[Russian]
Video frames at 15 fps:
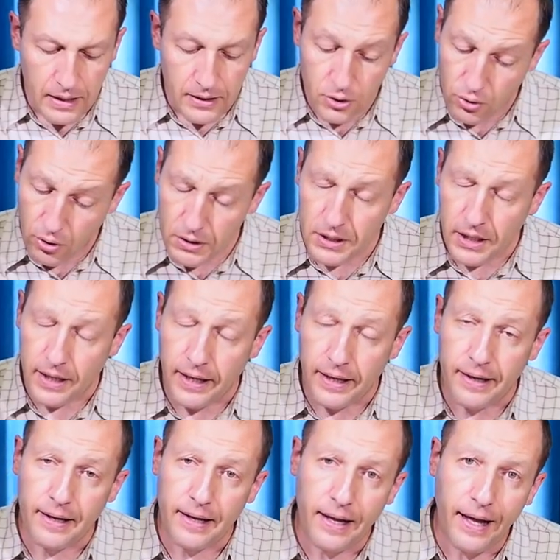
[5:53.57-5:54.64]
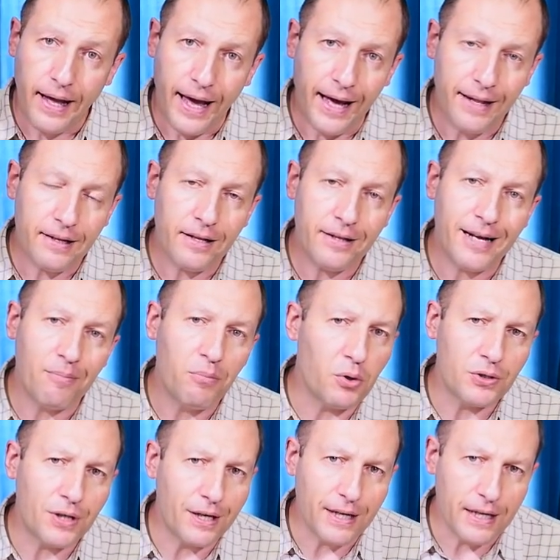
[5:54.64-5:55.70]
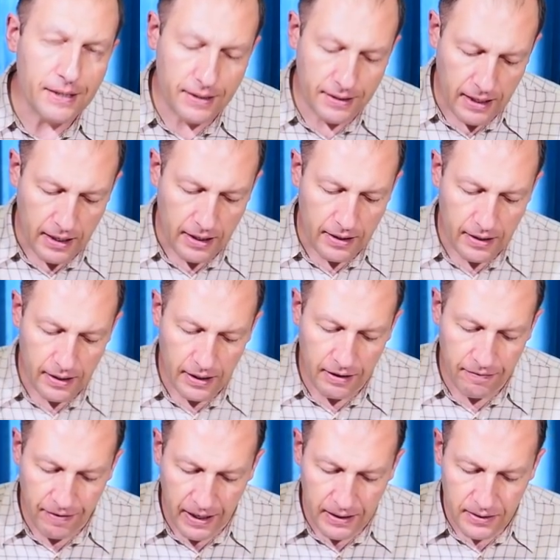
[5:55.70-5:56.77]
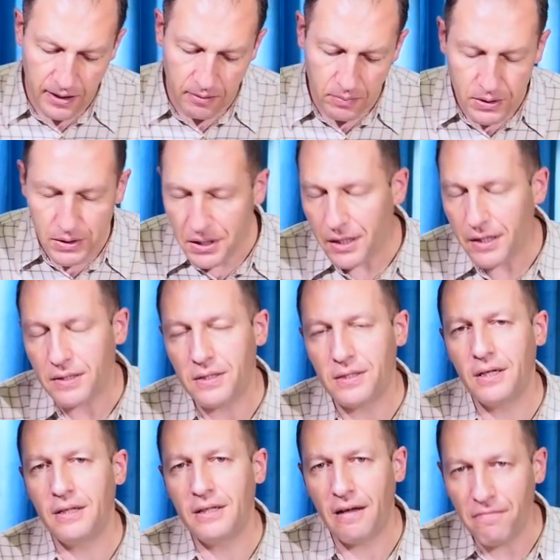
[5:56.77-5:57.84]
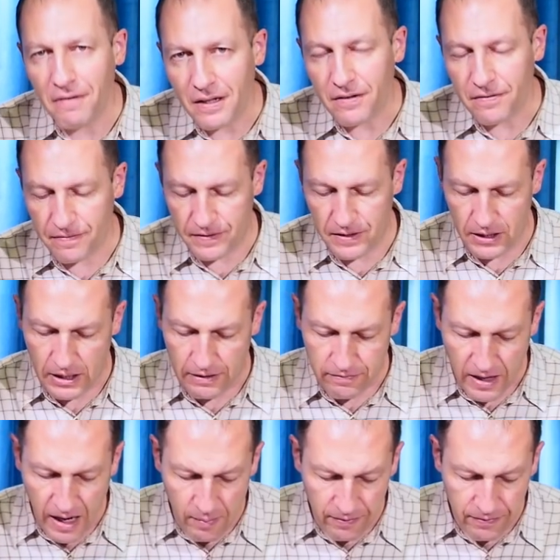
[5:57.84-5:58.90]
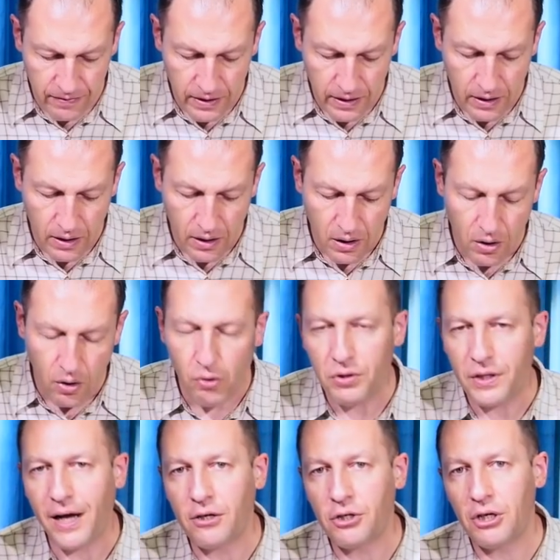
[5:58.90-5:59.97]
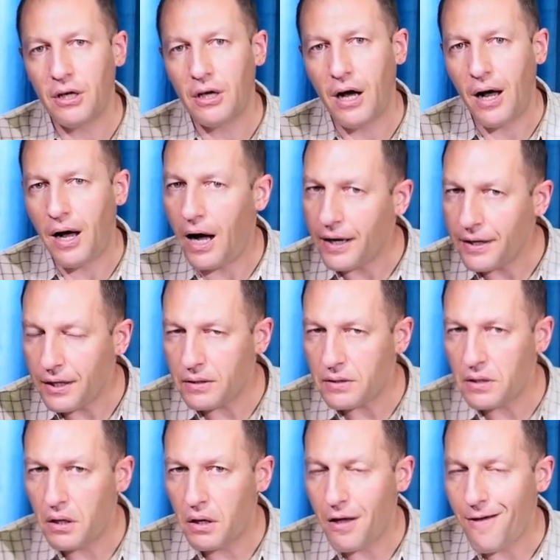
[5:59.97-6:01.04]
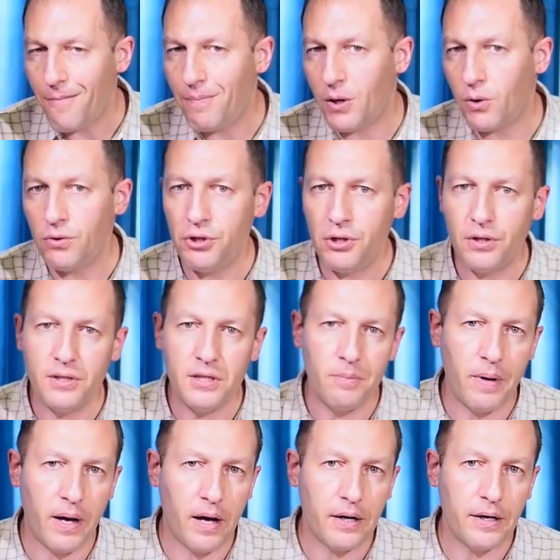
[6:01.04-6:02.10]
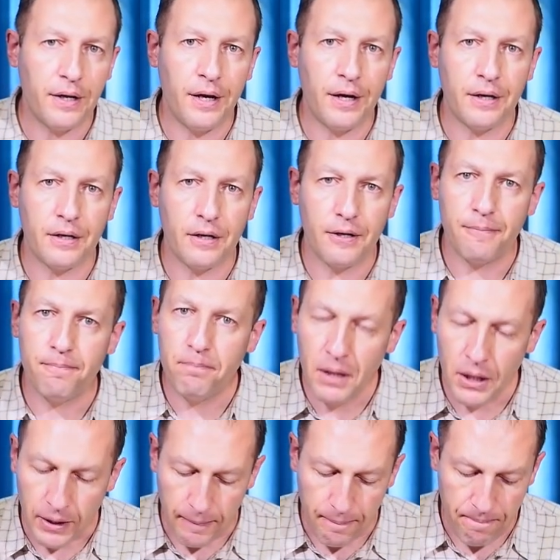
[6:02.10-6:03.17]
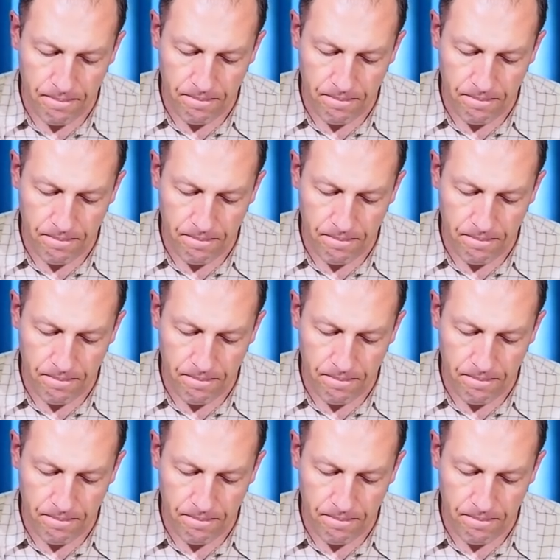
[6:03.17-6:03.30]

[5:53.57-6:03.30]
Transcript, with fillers: С другой стороны, это до мозга костей еврейский мессия, сын Давидов, сын Аврамов, Он также агнец, берущий на себя грех мира.